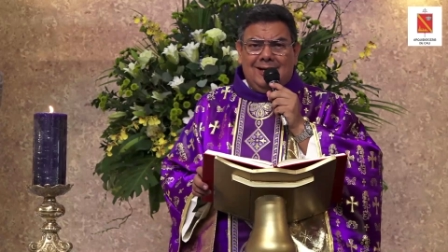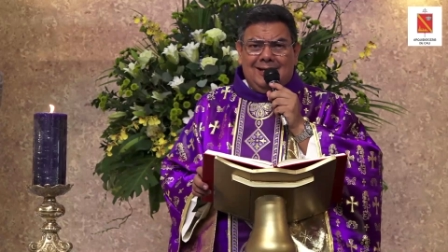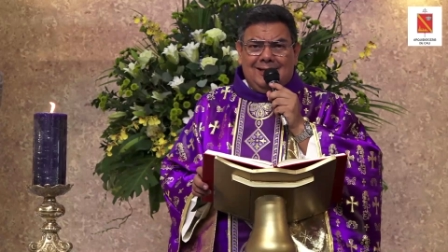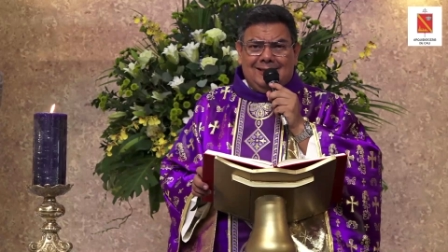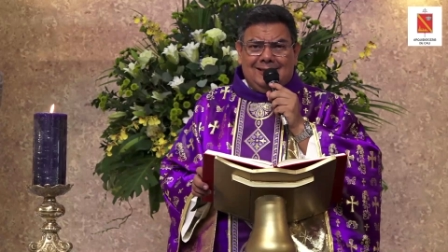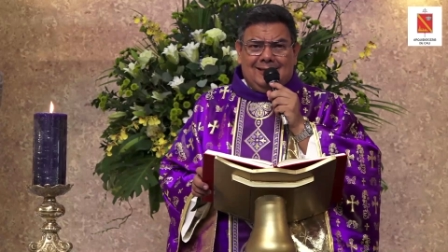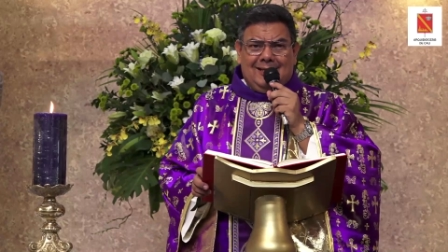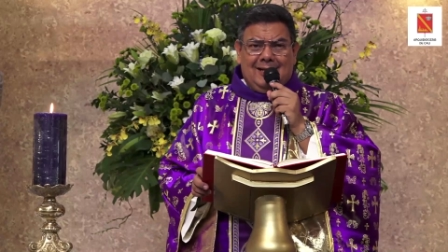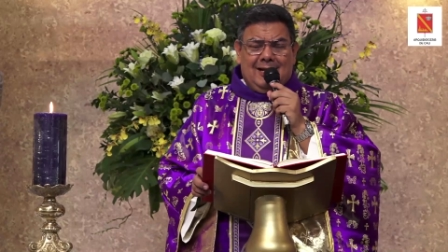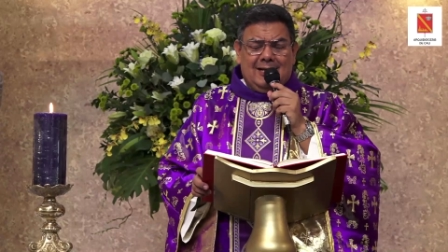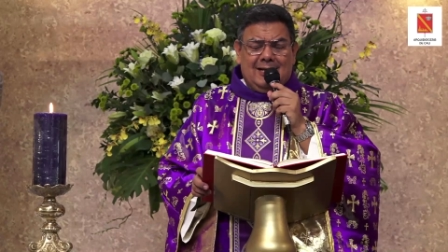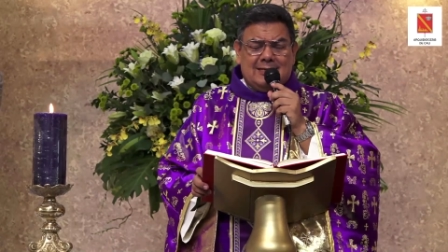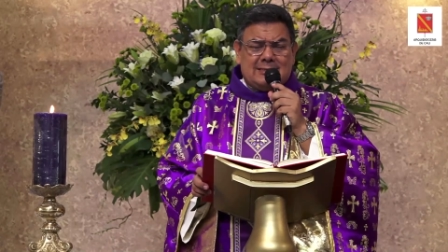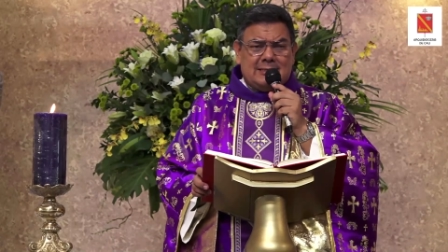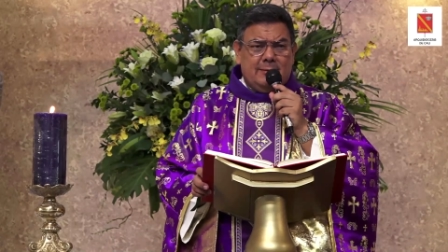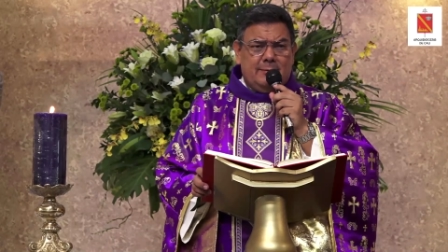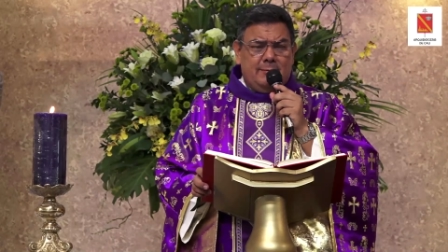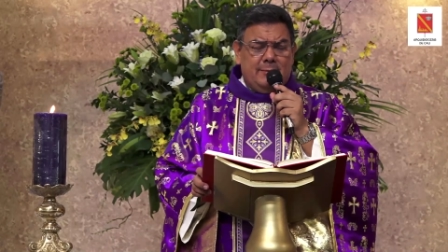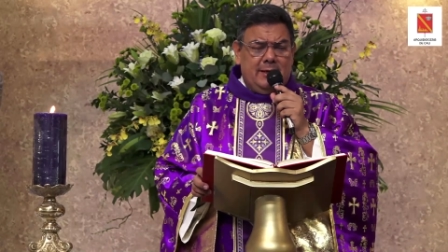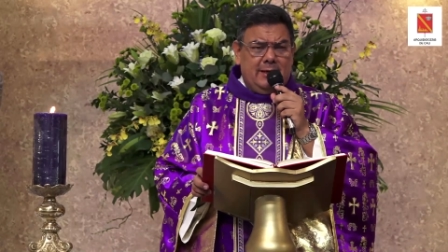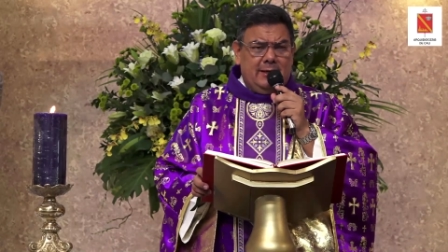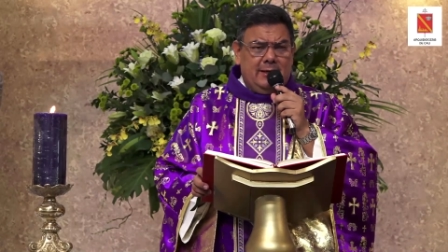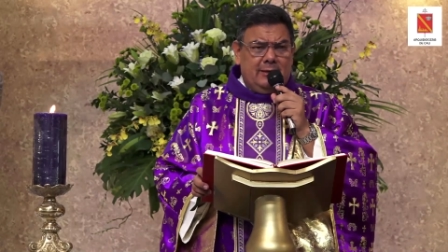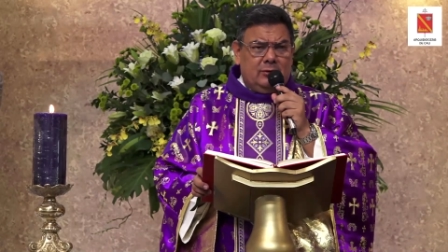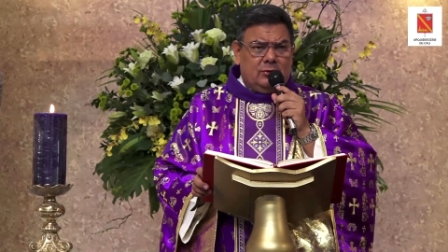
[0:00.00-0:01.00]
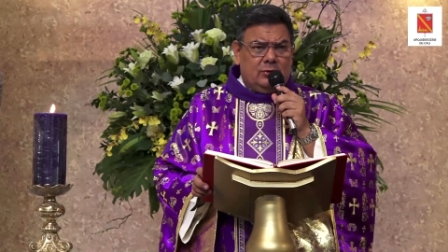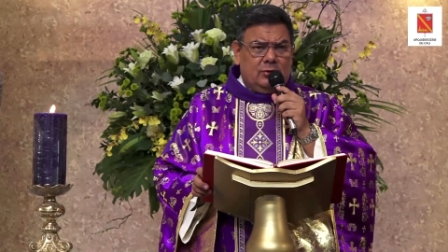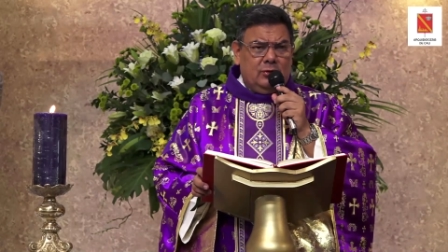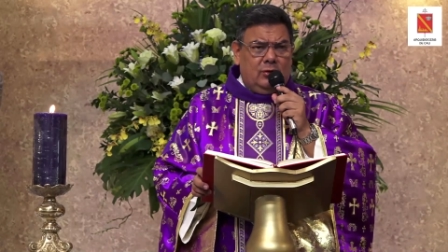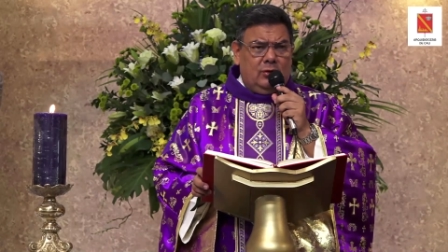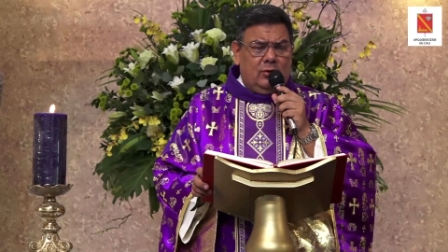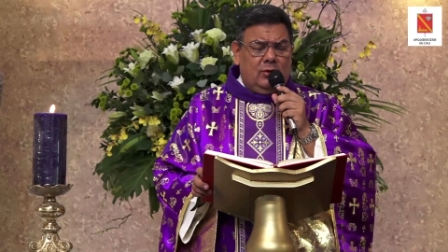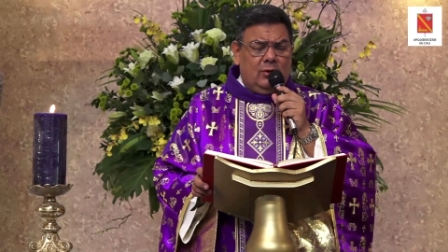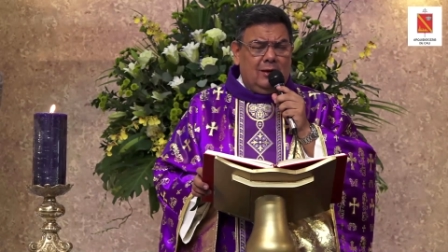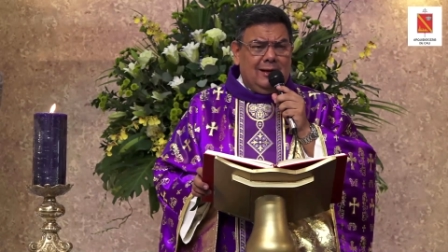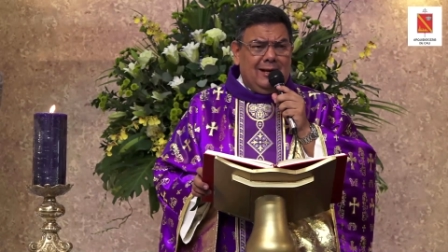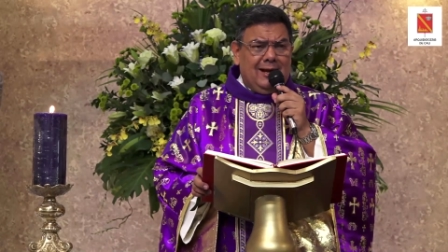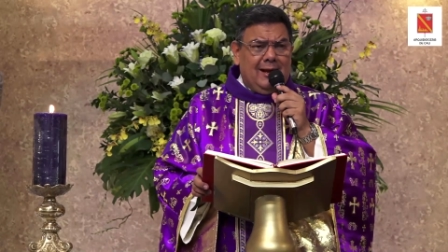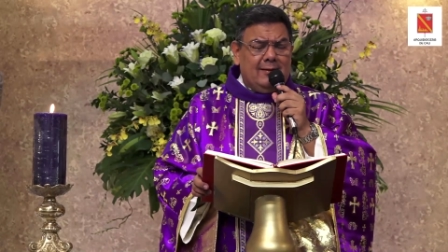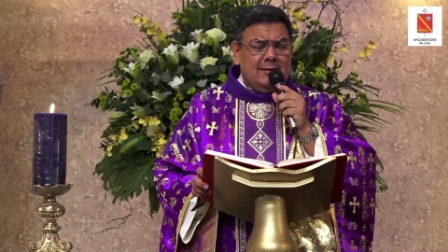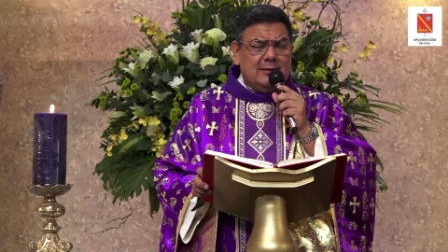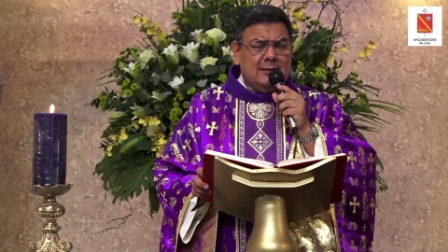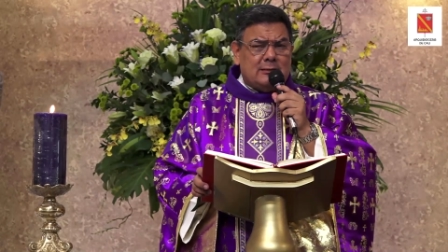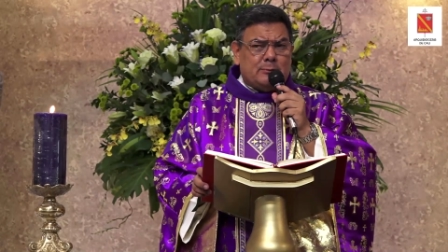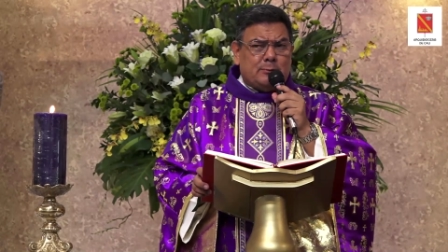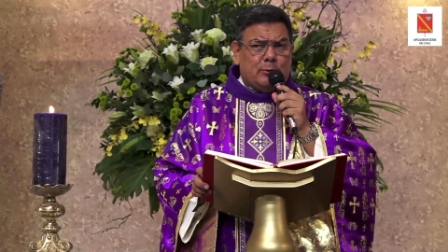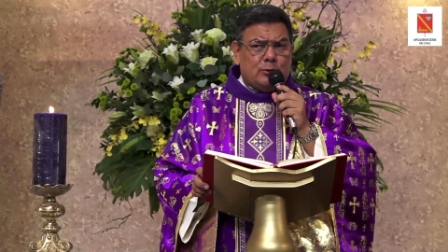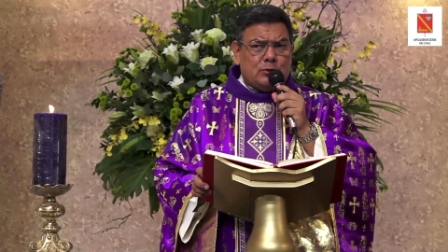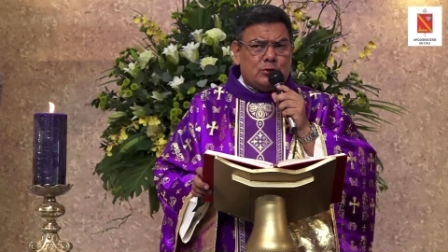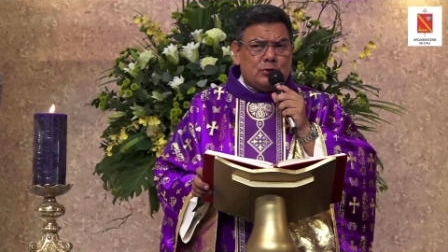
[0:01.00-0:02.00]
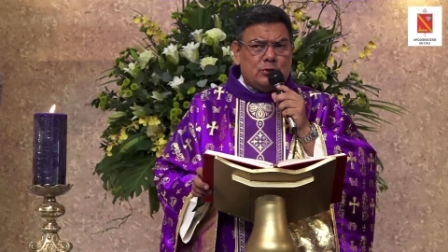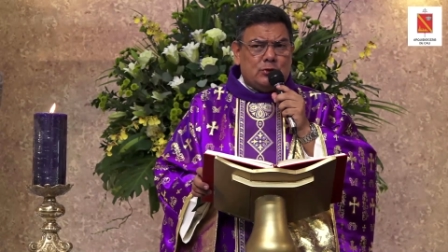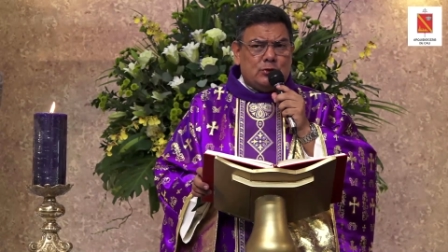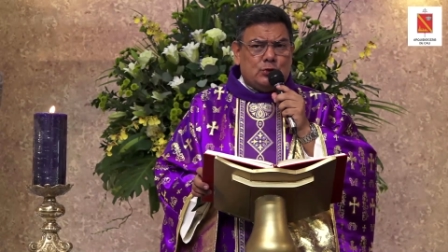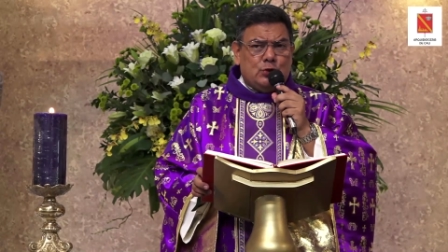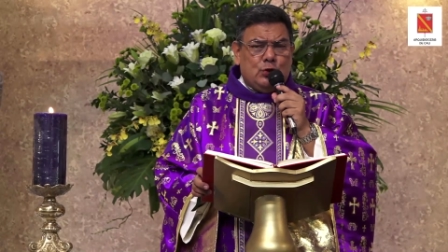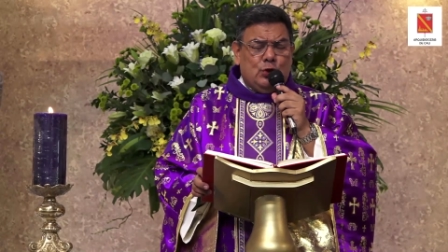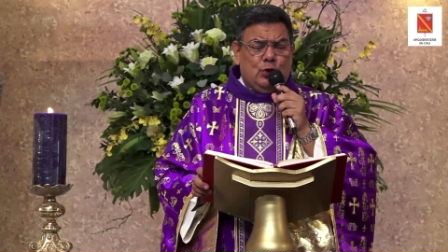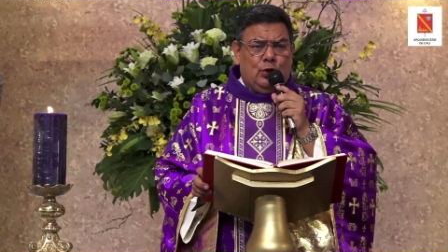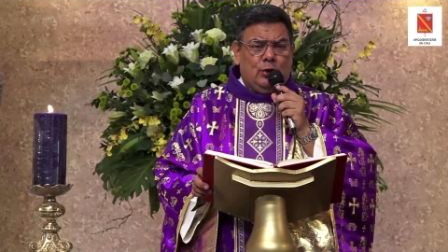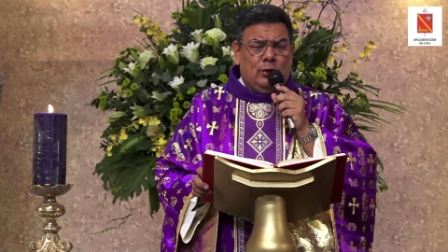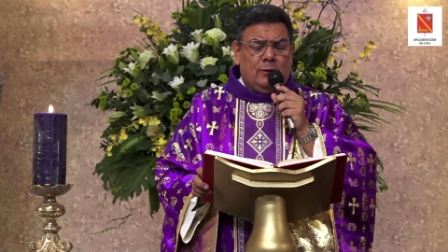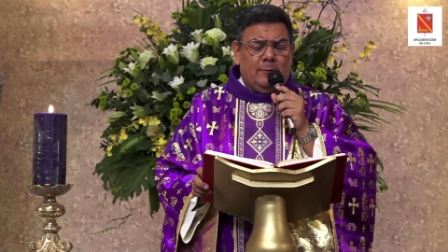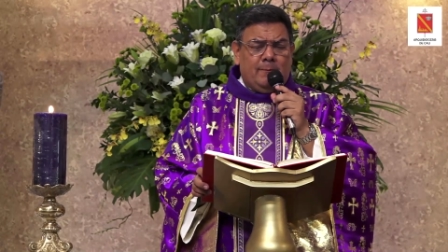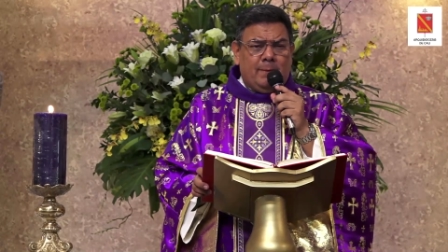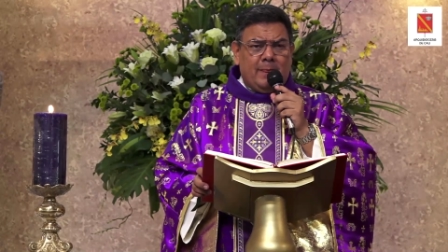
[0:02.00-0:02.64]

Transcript: de nacimiento, la disposición.